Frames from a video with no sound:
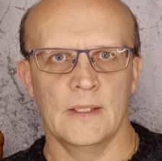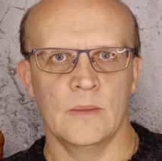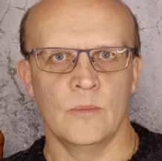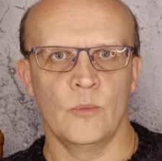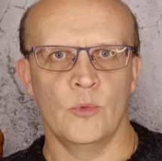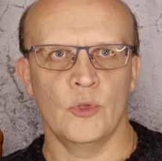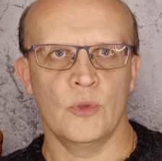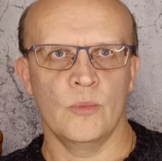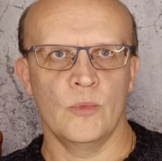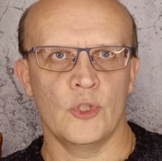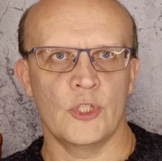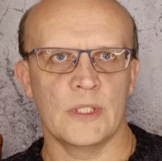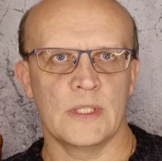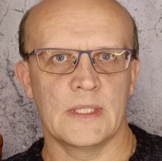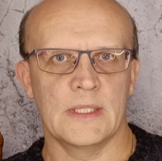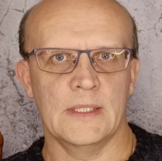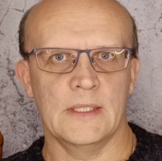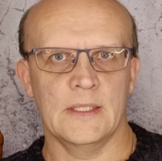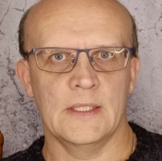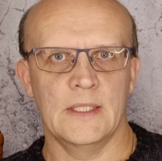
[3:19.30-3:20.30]
он может
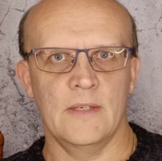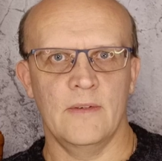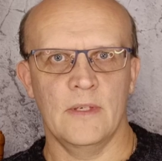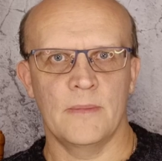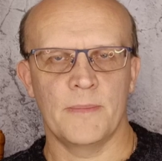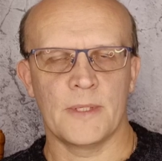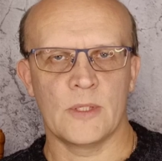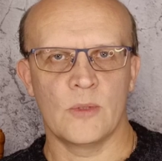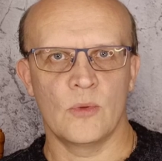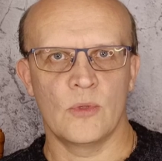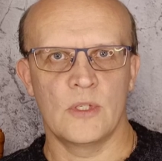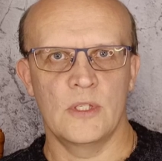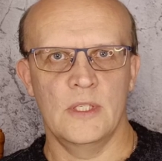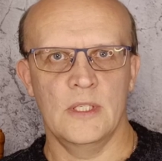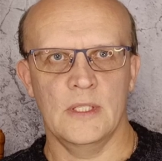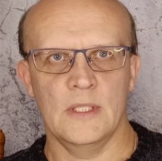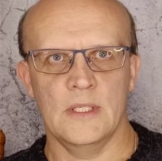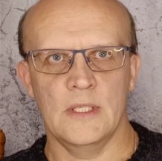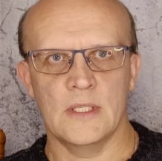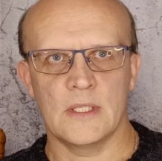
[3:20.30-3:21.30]
э, давать, по сути
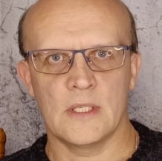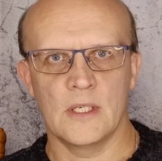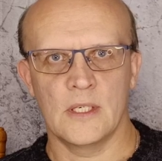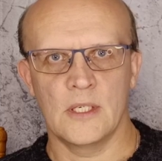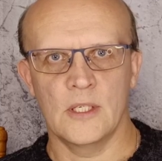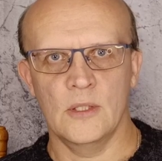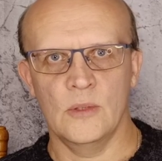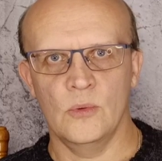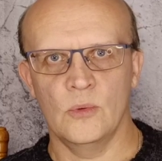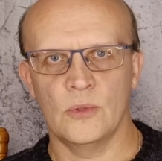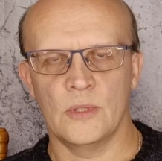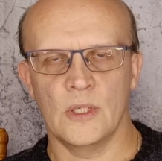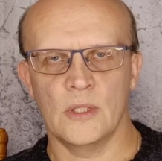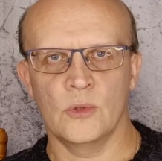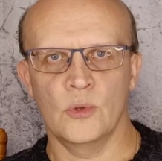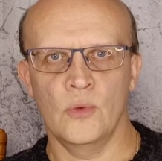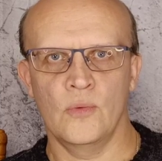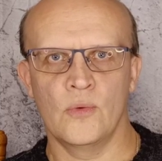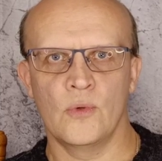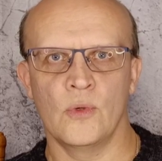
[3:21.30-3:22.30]
дела, несколько иную
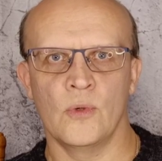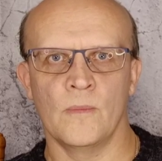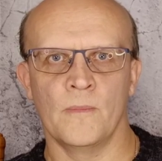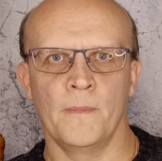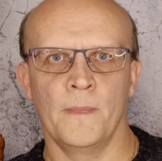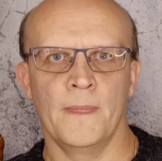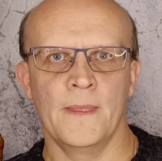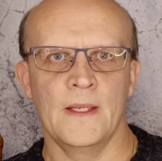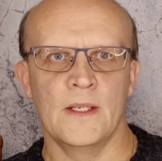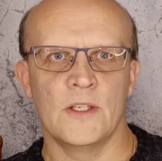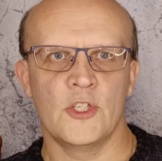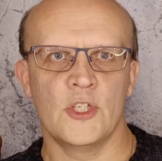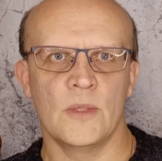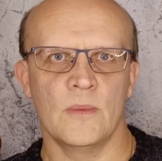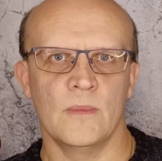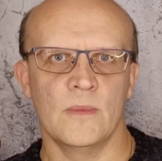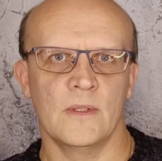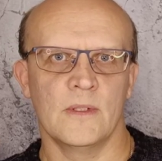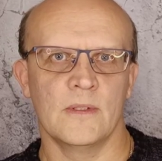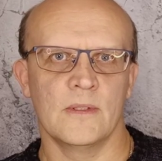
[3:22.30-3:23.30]
трактовку,
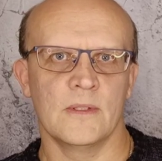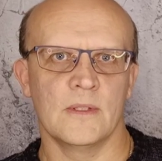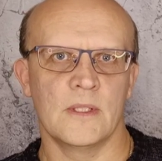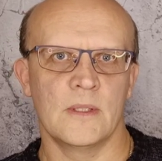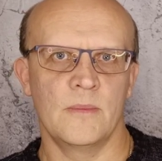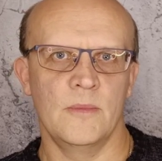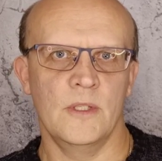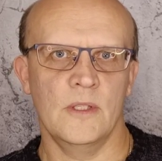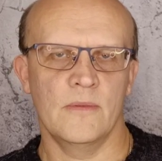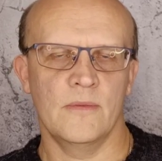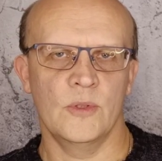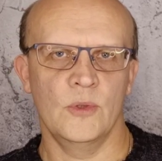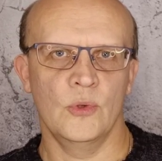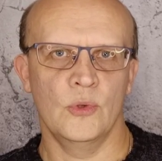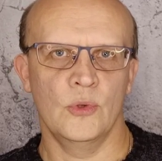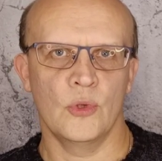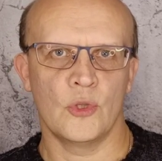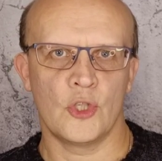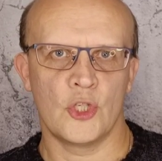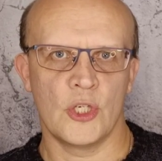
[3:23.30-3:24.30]
чем имел в виду
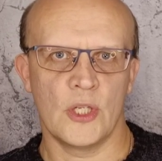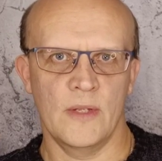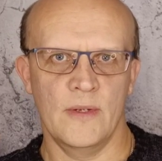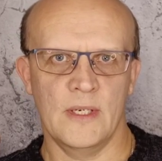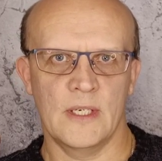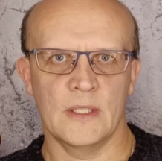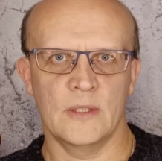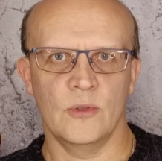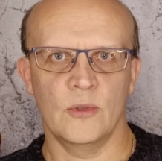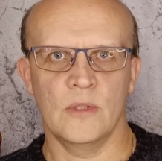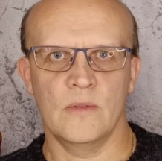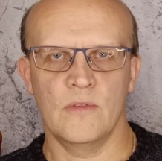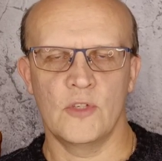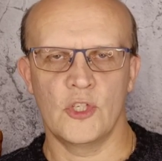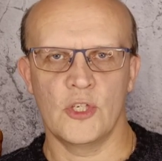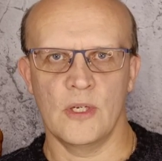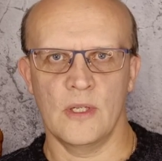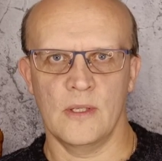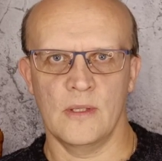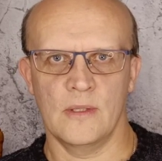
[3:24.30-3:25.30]
тот человек, который
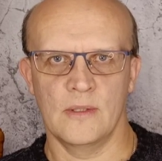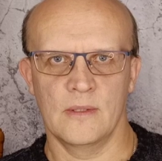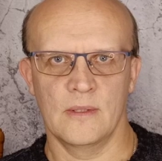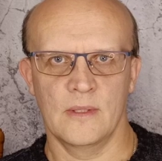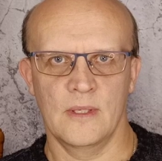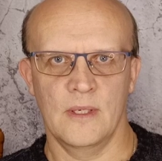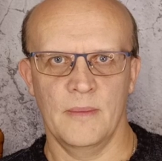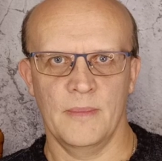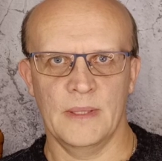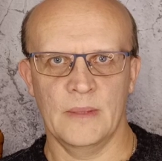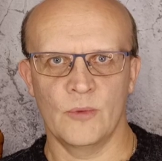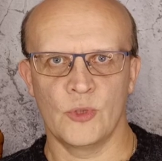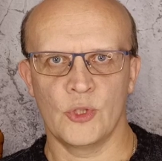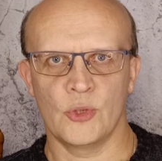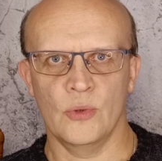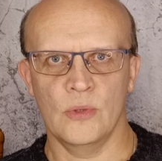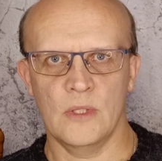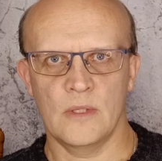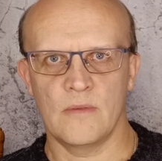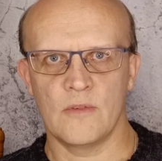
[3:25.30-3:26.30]
отвечал. Потому
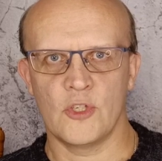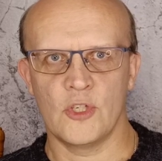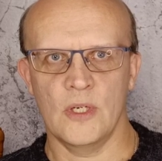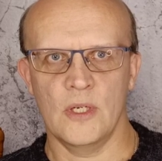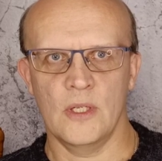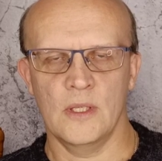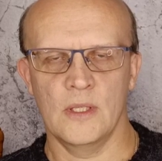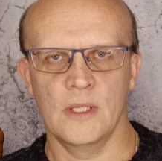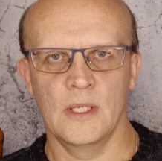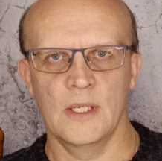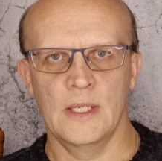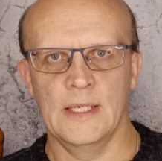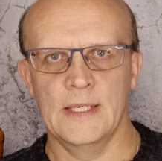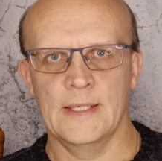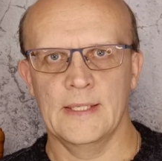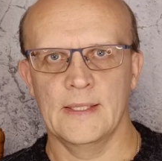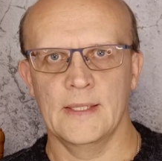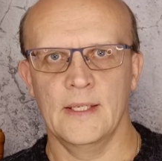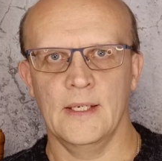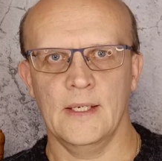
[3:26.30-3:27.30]
что он отвечал
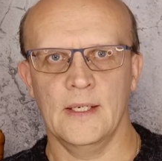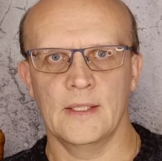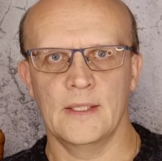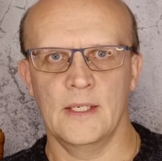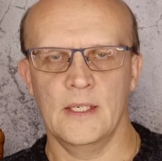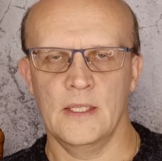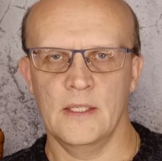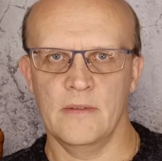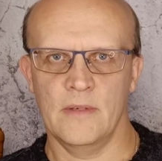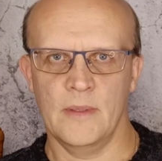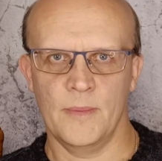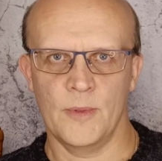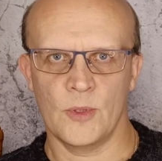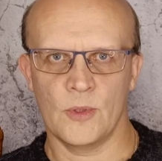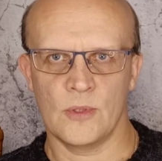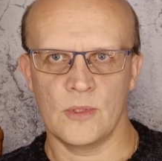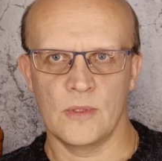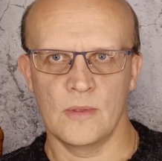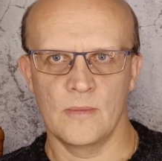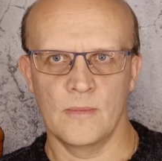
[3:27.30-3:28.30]
на конкретный
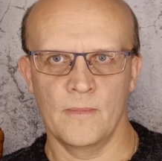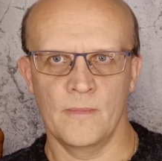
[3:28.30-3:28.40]
вопрос.